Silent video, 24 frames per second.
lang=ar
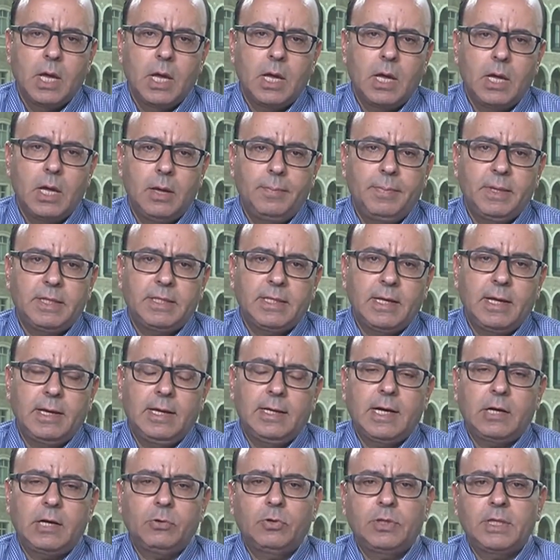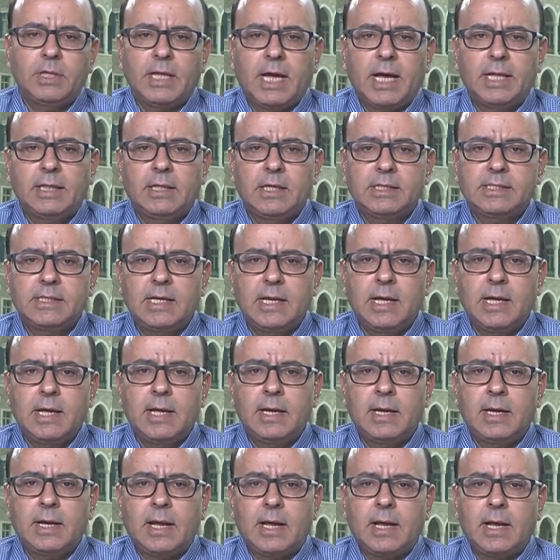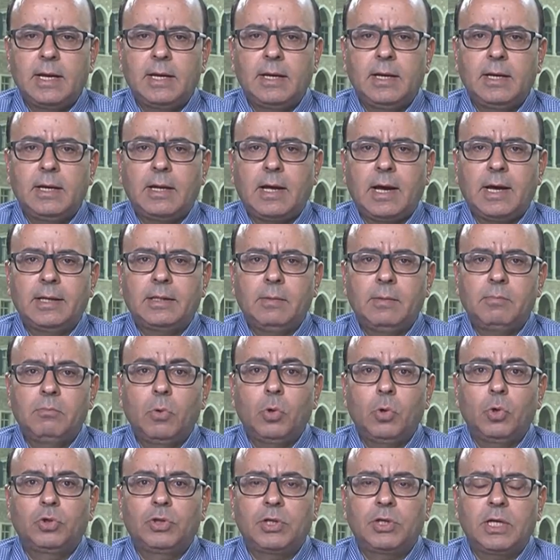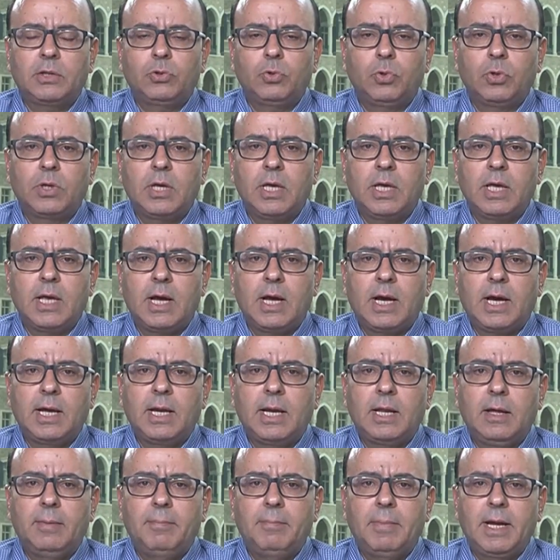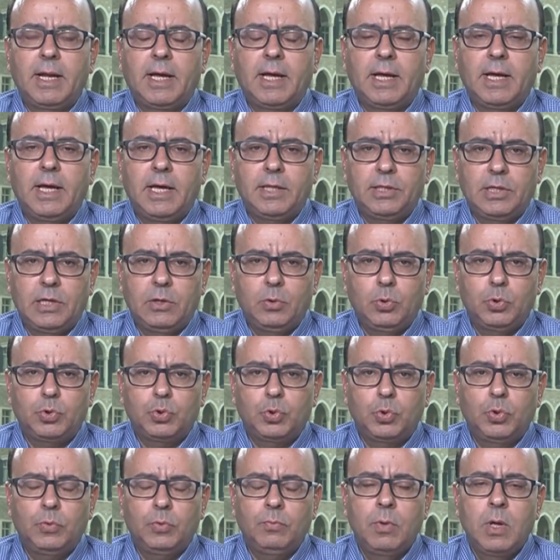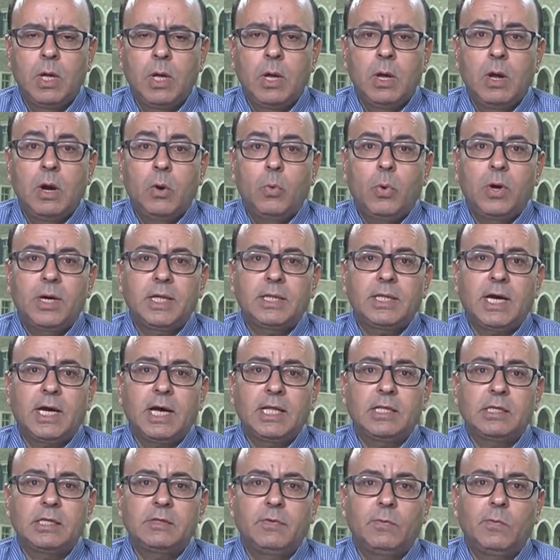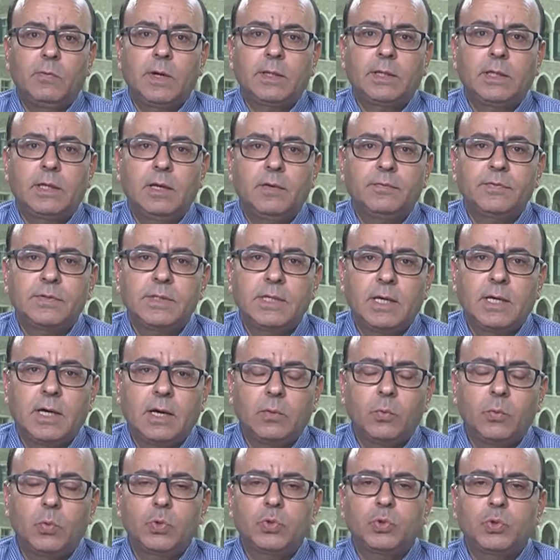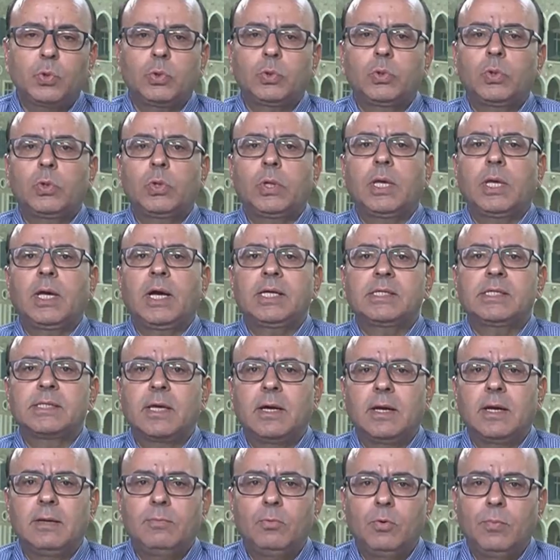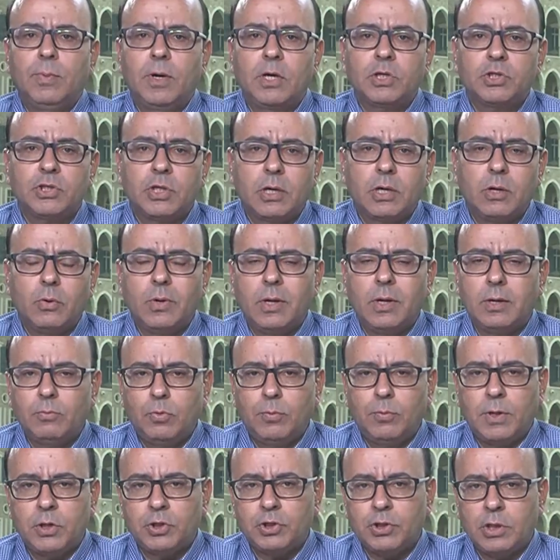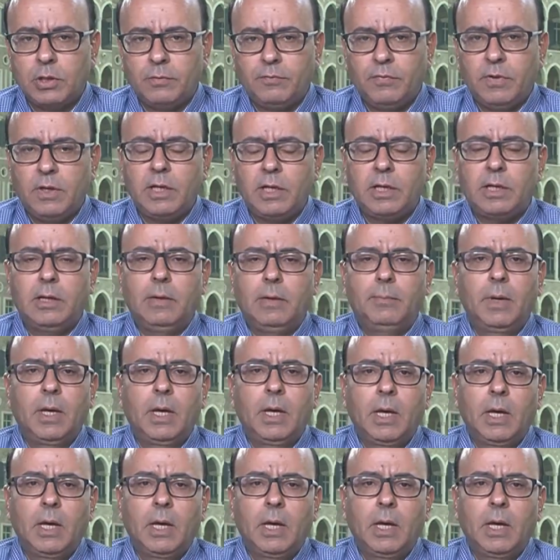آه، بالتالي نحن نتحدث الان عن عدم قدره تركيا على منع هذا الهجوم ونتحدث في الوقت نفسه عن وجود تركي عسكري مباشر أو غير مباشر في إدلب